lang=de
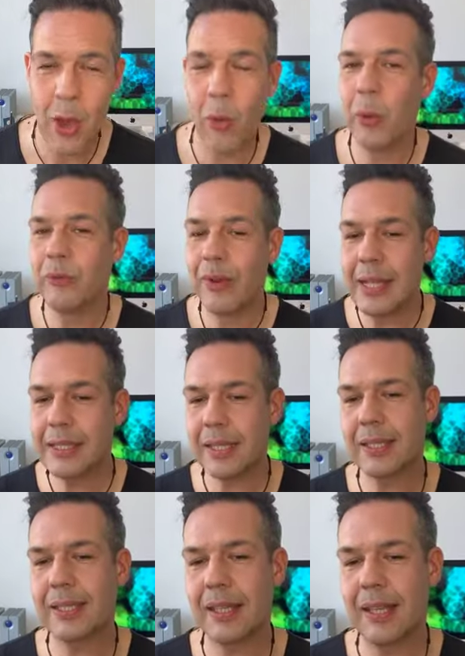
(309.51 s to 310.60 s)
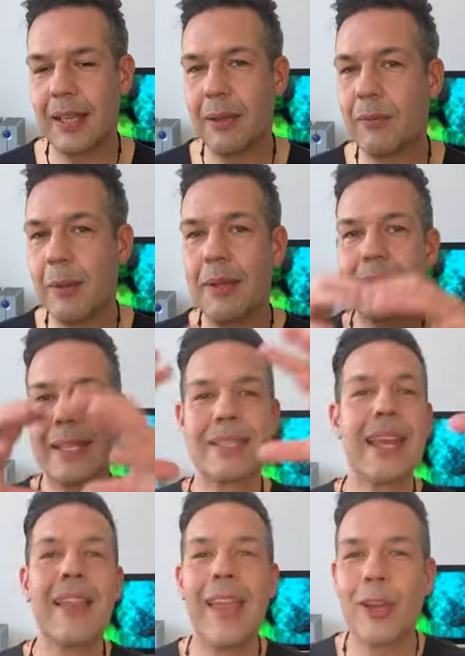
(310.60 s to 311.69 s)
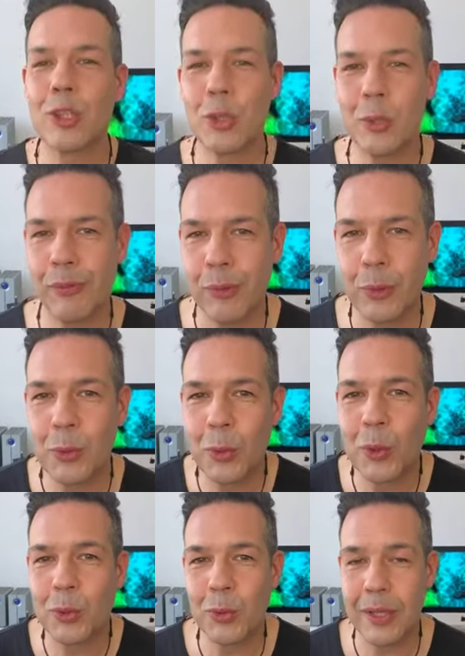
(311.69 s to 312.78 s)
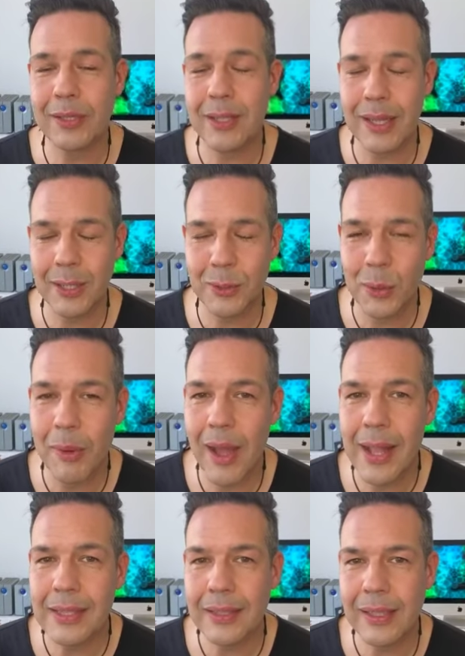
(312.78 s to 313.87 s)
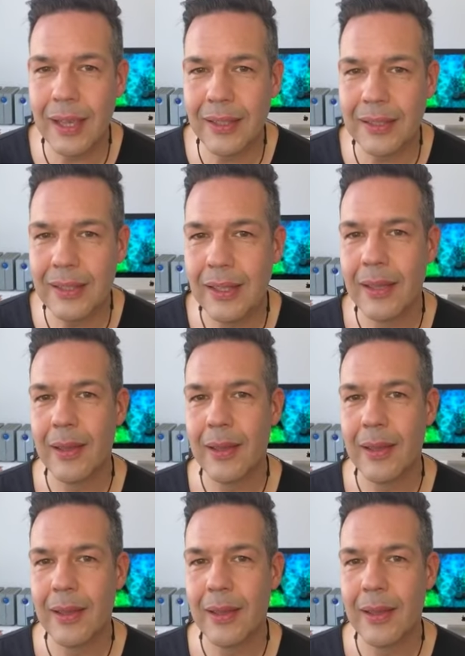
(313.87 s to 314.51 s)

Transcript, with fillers: Und weil das, weil man da sehr lange schöne Vorträge äh, drüber halten kann,